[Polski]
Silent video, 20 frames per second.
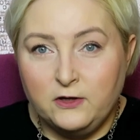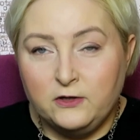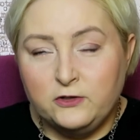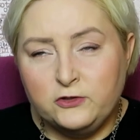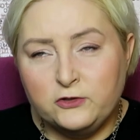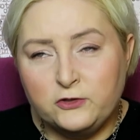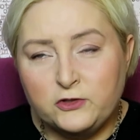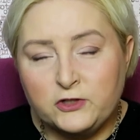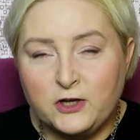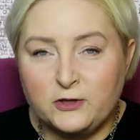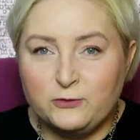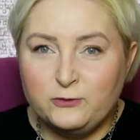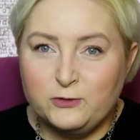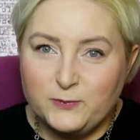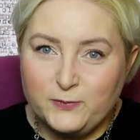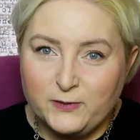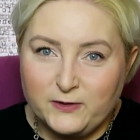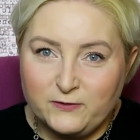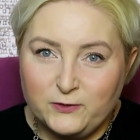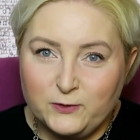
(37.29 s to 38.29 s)
Książka,
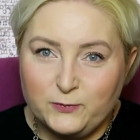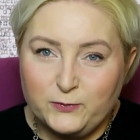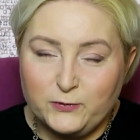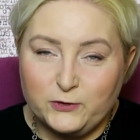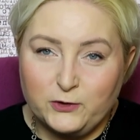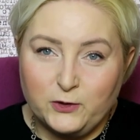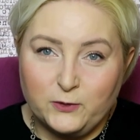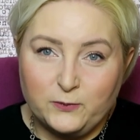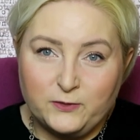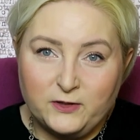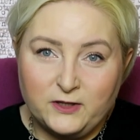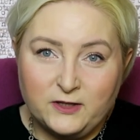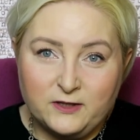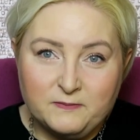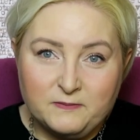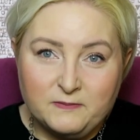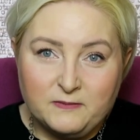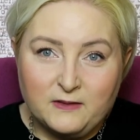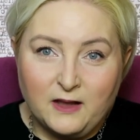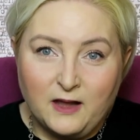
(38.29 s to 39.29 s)
która prawdopodobnie,
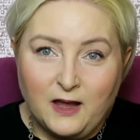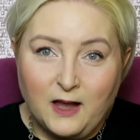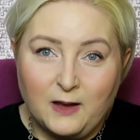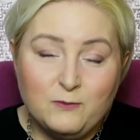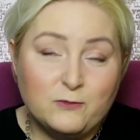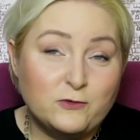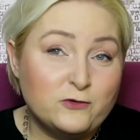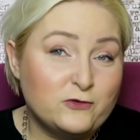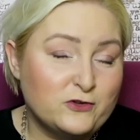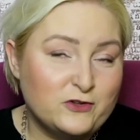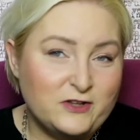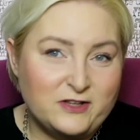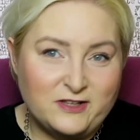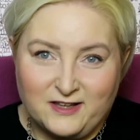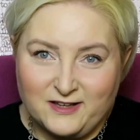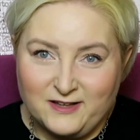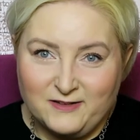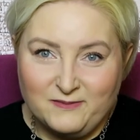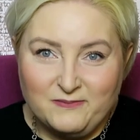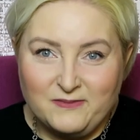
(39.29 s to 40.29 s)
a może i
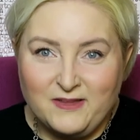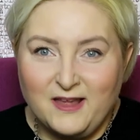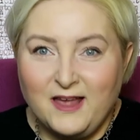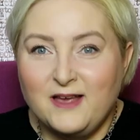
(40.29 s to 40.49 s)
nie,